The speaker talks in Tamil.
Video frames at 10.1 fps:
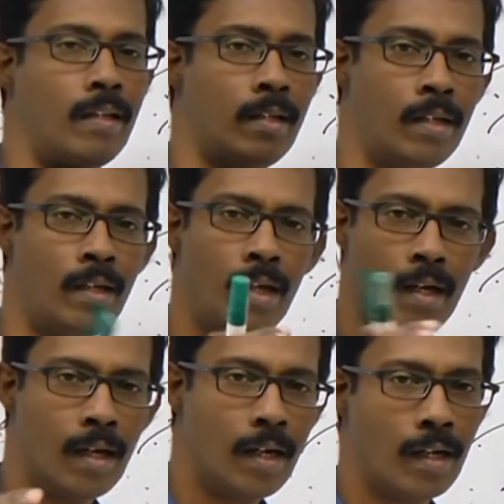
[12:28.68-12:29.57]
அந்த
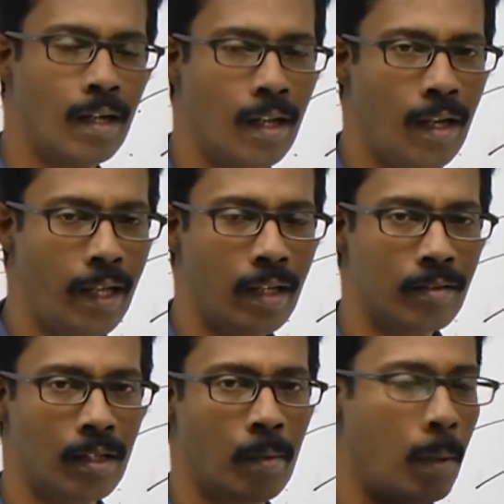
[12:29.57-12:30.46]

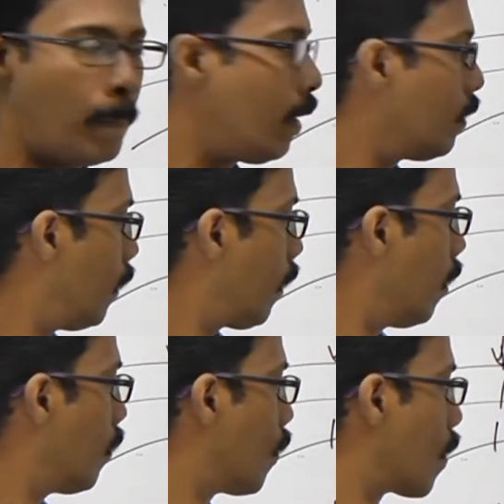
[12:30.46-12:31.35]
லேயர்ஸை நம்ம
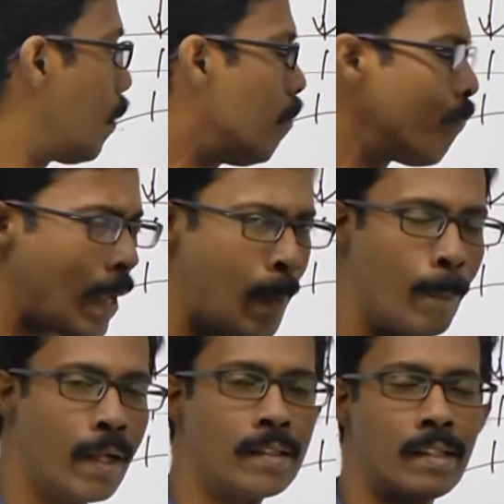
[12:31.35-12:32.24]
பெரிசைக்கிள்னு சொல்கிறோம்
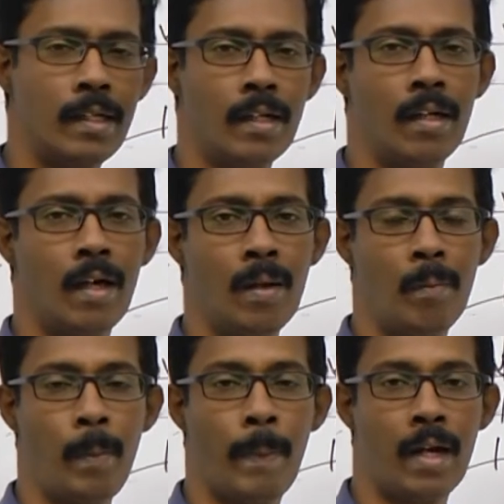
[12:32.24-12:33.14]
பெரிசைக்கிள்
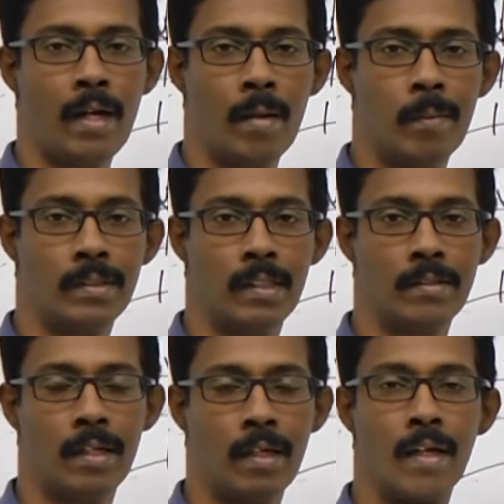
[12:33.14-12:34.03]
நார்மலி பேரங்கைமா
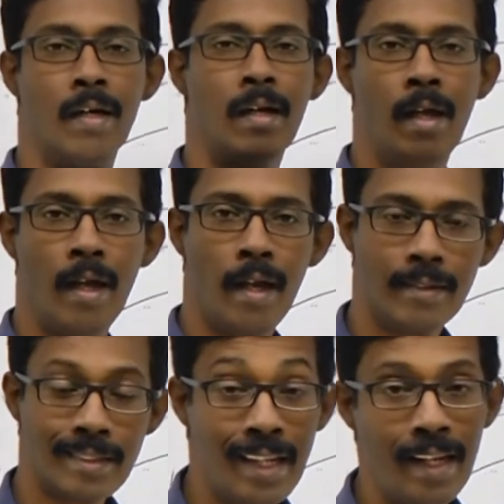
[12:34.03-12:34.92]
செல்ஸாக இருக்கலாம்
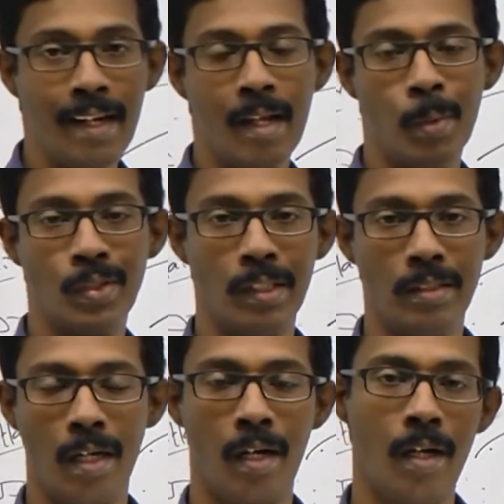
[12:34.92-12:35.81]
கைமா
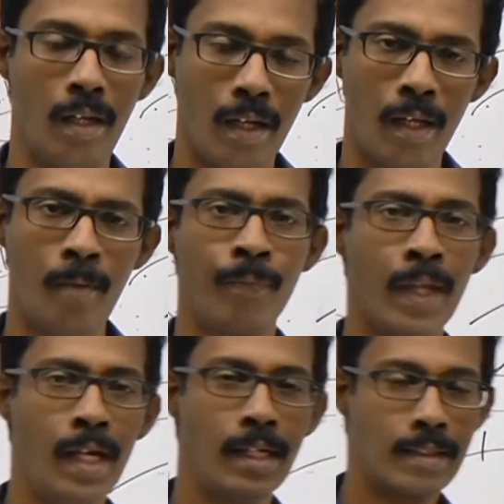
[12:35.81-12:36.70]
செல்ஸாக இருக்கலாம்
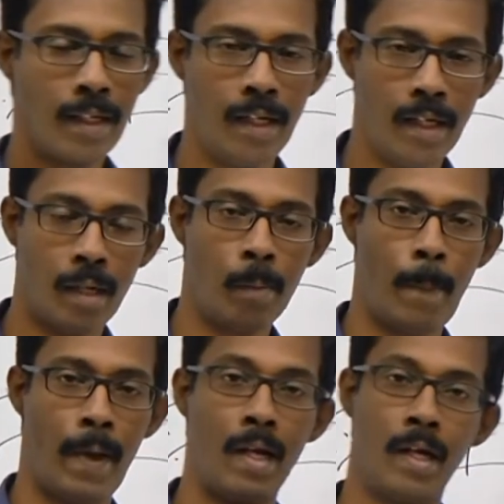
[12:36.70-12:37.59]
இல்லை கைமா
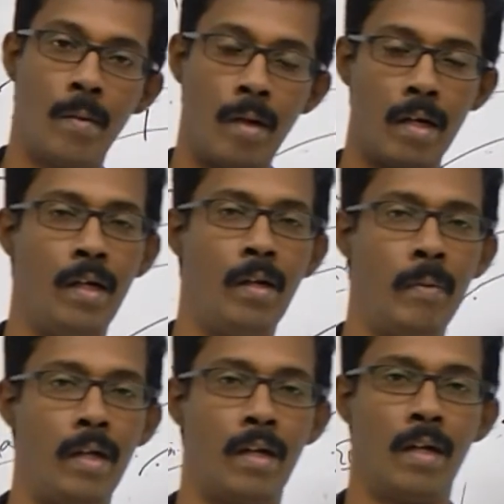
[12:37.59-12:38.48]
பேரங்கைமா
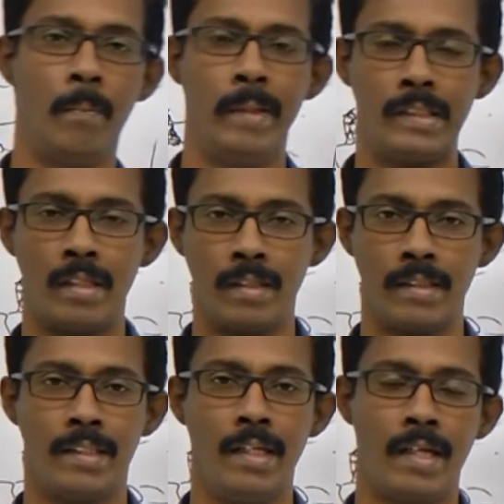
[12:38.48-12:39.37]
ரெண்டுமே இருக்கலாம் பேஸ்ட் ஆன் த
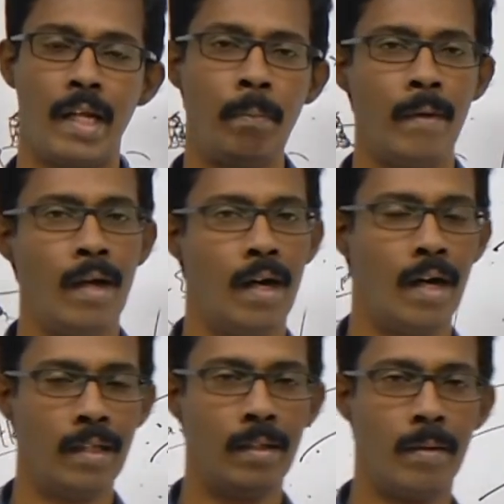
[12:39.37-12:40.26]
செல் டைப்
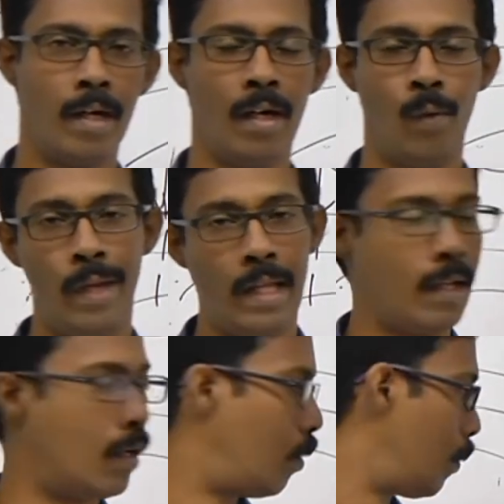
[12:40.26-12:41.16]
அது வேரி
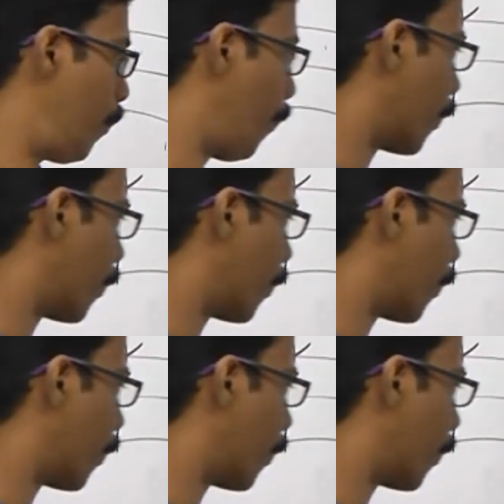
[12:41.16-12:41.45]
ஆகும்